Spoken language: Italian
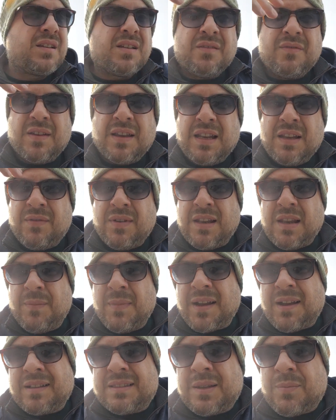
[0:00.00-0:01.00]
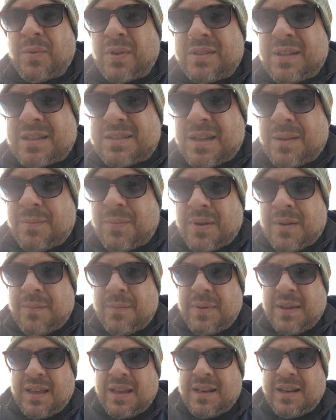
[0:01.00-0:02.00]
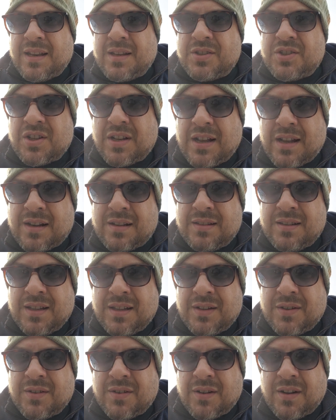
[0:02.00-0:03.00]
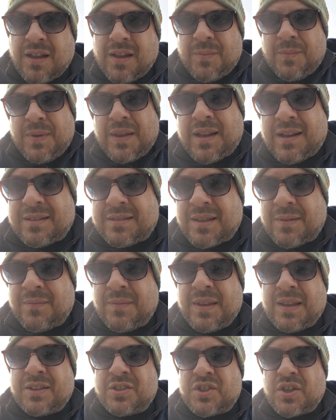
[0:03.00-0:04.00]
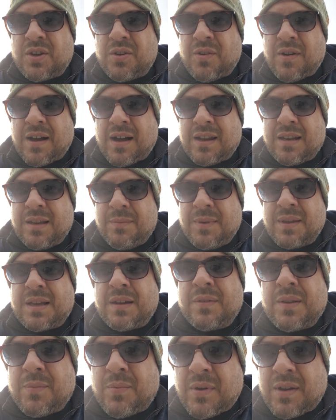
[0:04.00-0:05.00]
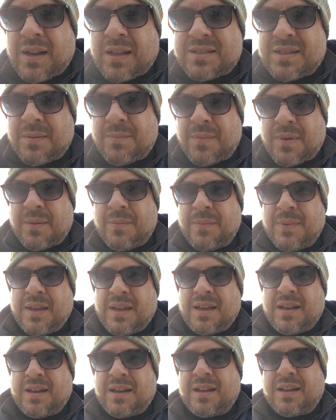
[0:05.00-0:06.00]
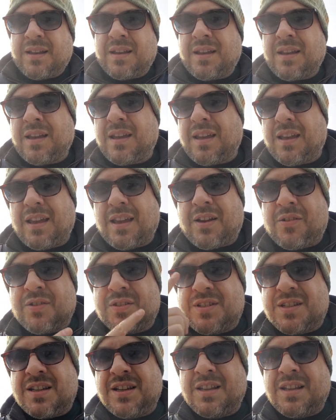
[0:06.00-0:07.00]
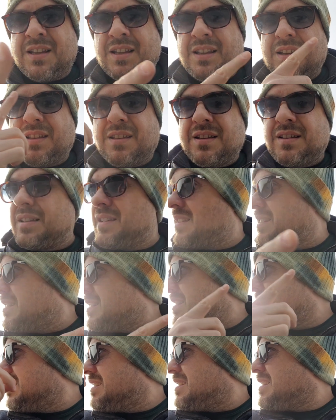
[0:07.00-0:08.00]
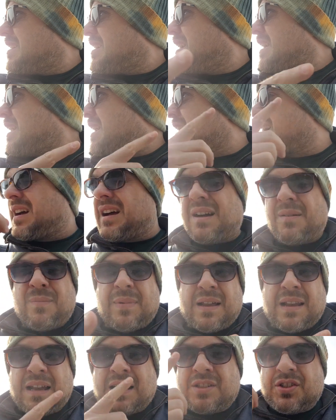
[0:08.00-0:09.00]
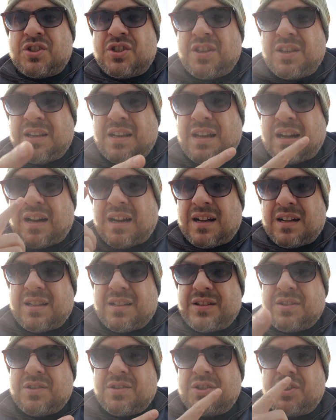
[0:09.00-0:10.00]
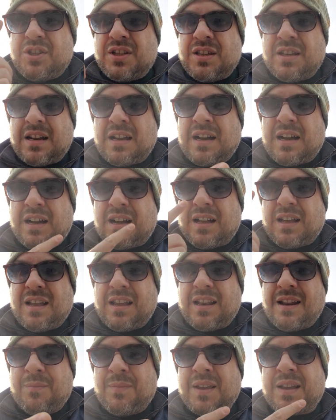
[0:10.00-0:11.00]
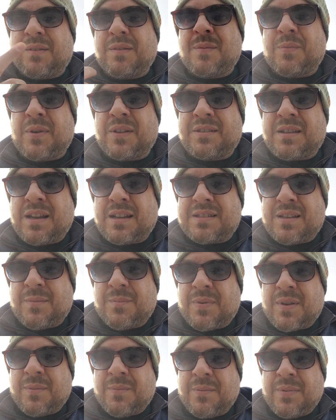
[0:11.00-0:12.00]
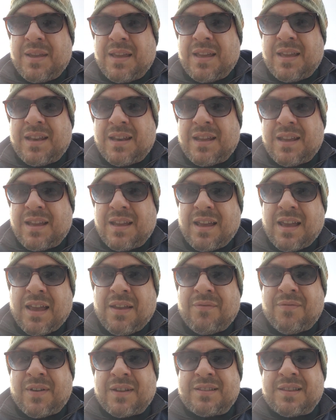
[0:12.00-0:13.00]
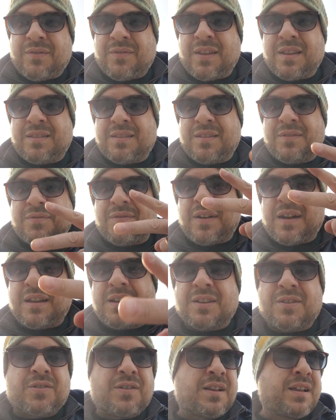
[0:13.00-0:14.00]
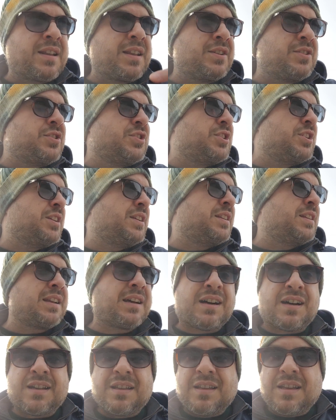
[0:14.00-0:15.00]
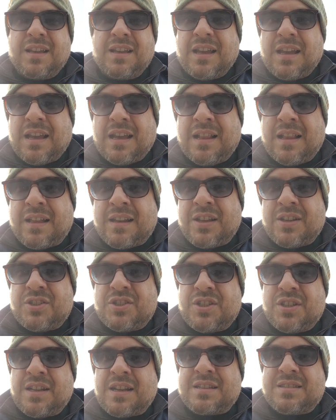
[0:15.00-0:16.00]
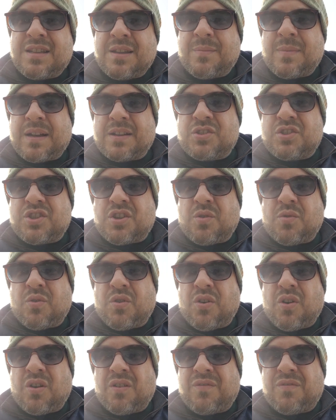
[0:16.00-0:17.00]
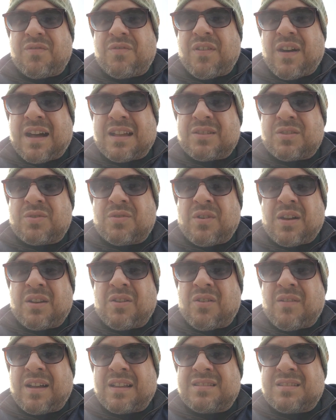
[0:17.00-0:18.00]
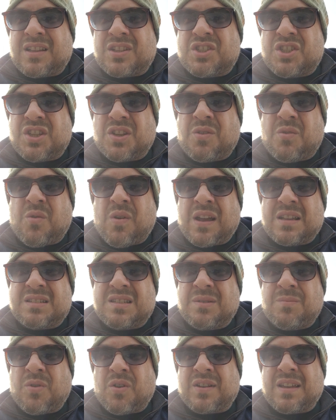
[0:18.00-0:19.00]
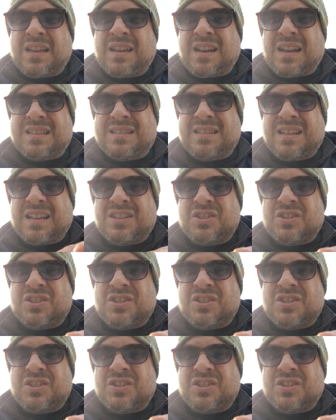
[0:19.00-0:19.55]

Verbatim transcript: vieni vieni mica ti può andare sempre bene Gilardino e eh, mica te, mi, Genoani mica vi può andare sempre bene è, eh, è così è la cabala gira gira, eh, mica vi può andare sempre bene e fate 20 falli con la regina e la regina si mangia un gol fatto al 95esimo che grazie